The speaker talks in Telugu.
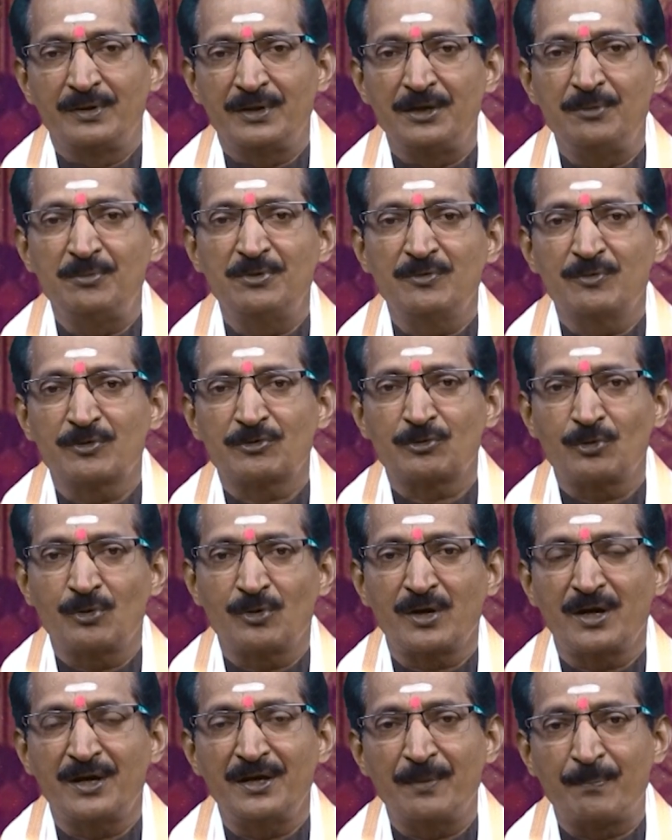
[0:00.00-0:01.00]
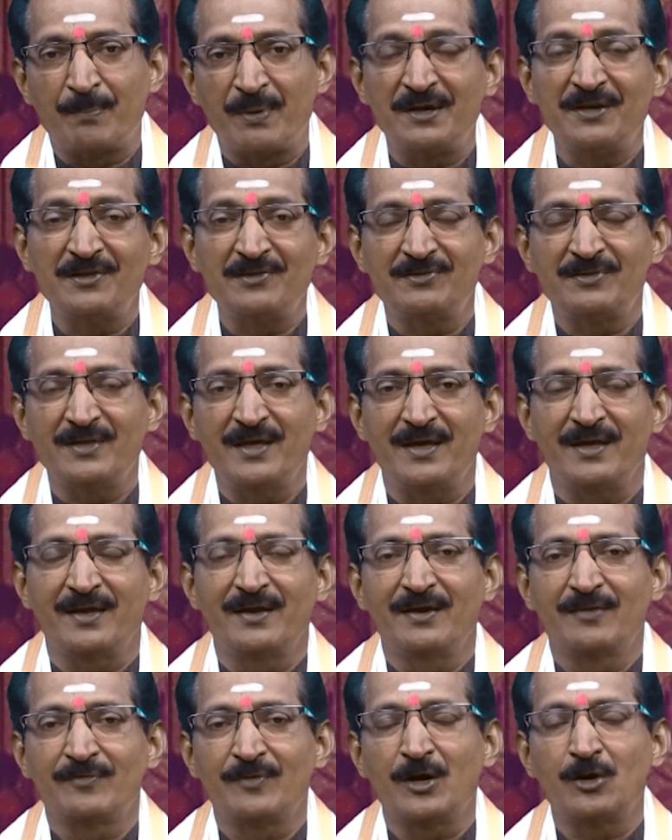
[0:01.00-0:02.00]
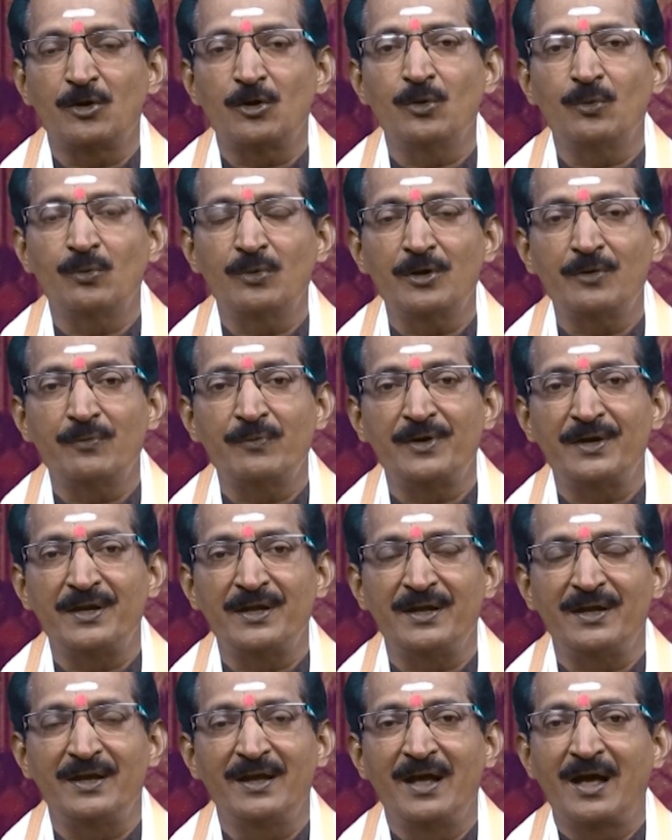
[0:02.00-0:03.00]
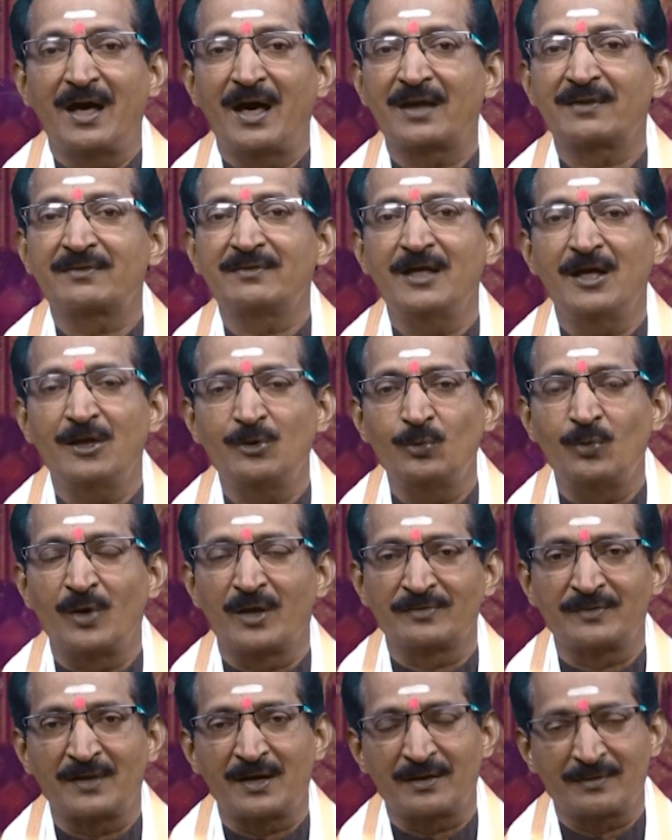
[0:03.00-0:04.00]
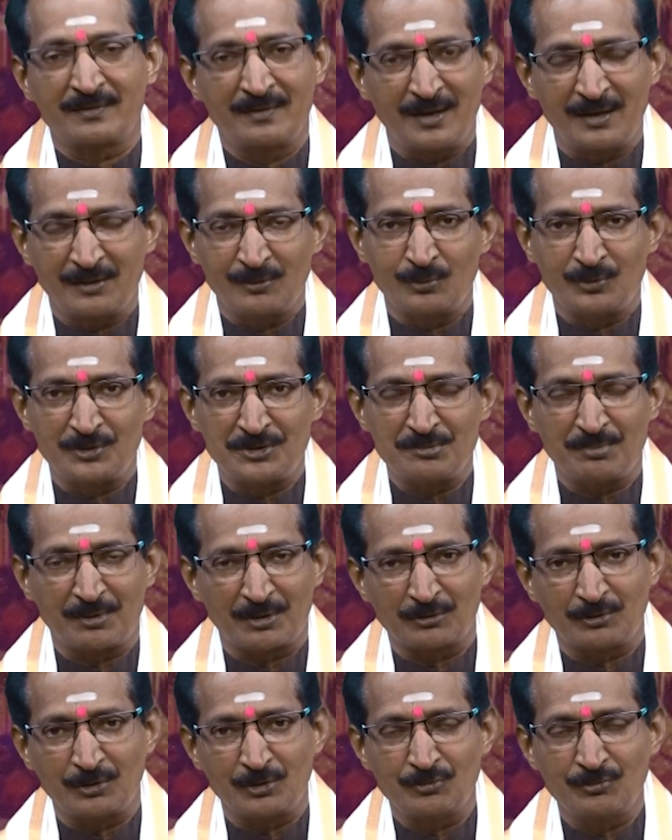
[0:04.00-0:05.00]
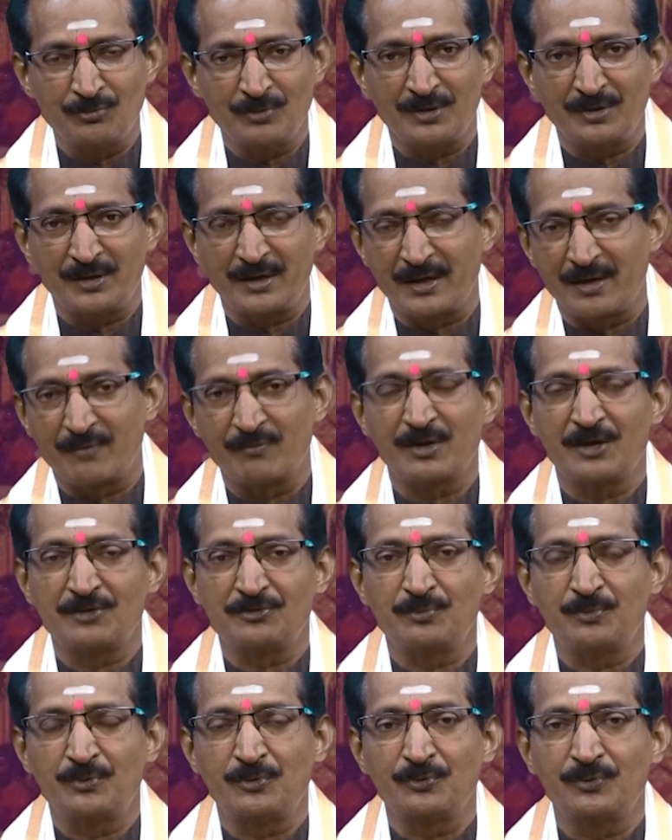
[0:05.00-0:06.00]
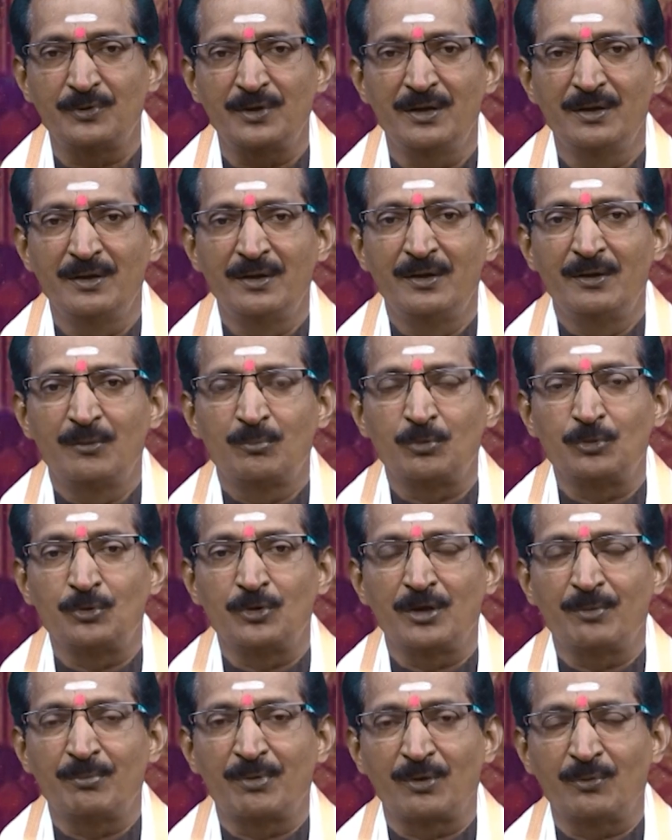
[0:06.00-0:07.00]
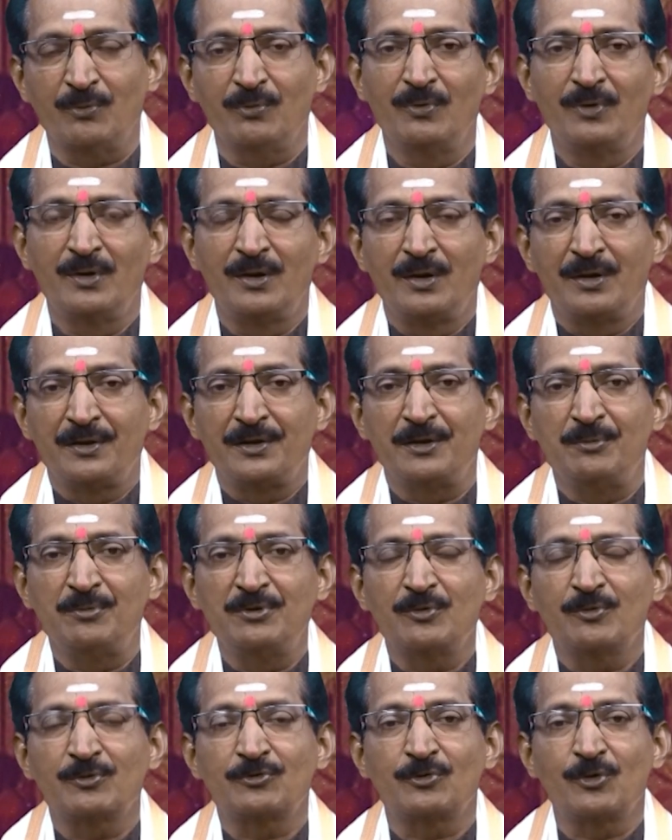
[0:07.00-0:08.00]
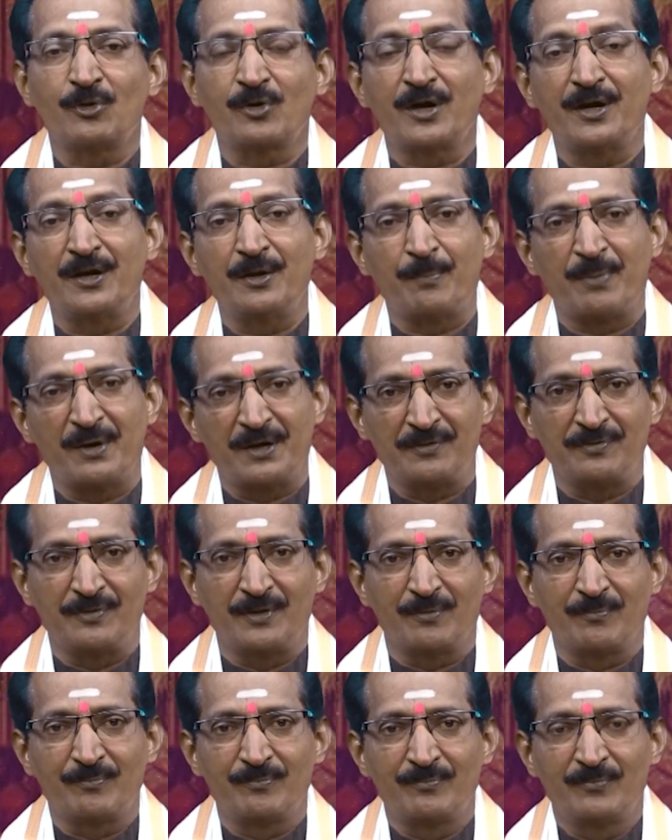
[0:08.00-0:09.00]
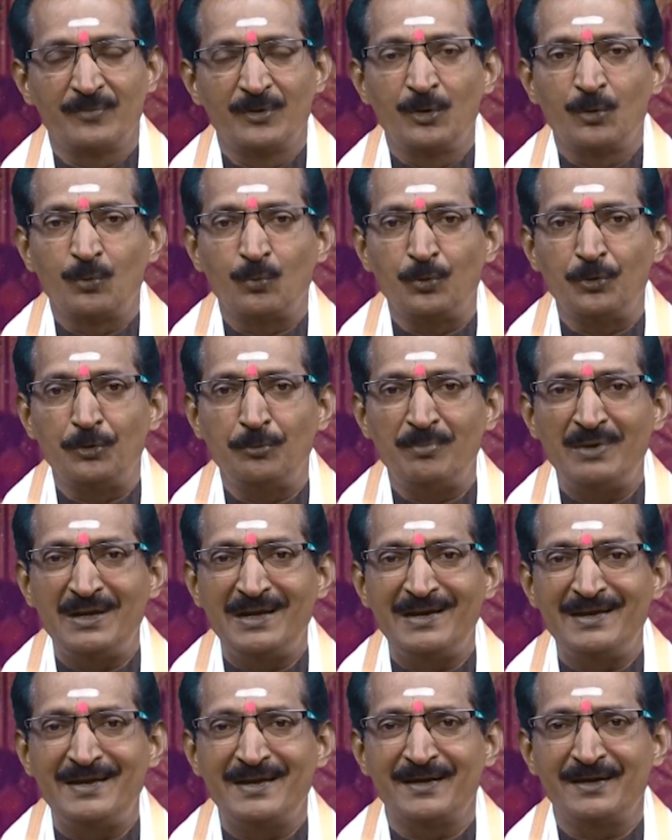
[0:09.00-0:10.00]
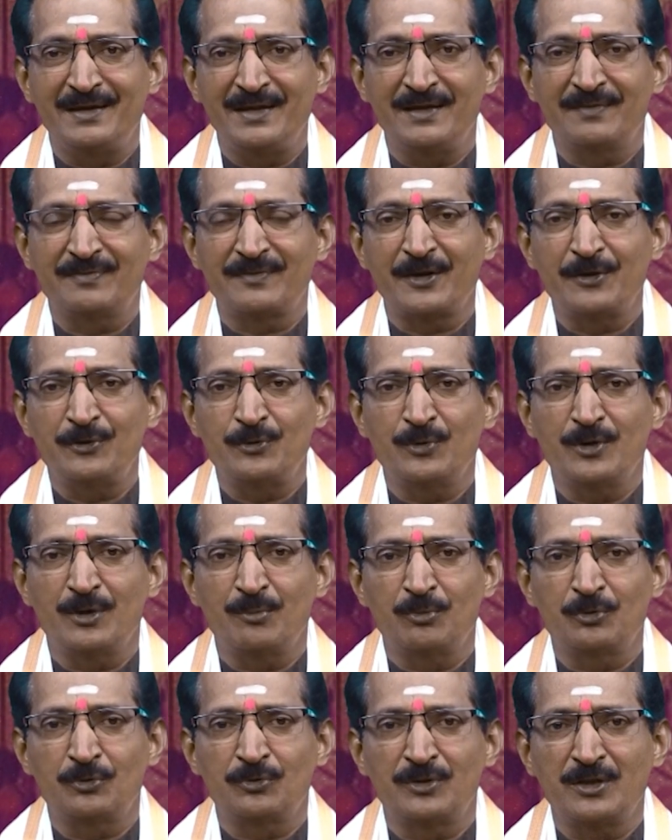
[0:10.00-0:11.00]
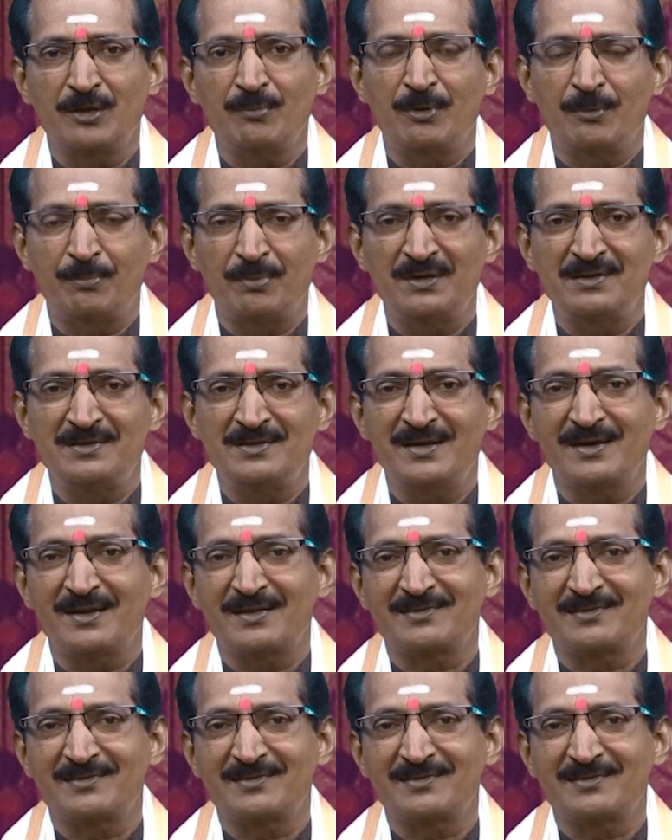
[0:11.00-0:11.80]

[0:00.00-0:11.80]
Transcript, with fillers: ఎనిమిదవ శ్లోకాన్ని పఠిస్తే దాంట్లో ఉన్నటువంటి అర్థాలు అంతరార్థాల గురించి మనం తెలుసుకునేదానికి అవకాశం ఉంటుంది ముందుగా మనం ఎనిమిదవ శ్లోకాన్ని పఠిద్దాం ఉన్మీల్య నేత్రయుగముత్తమ కదలీ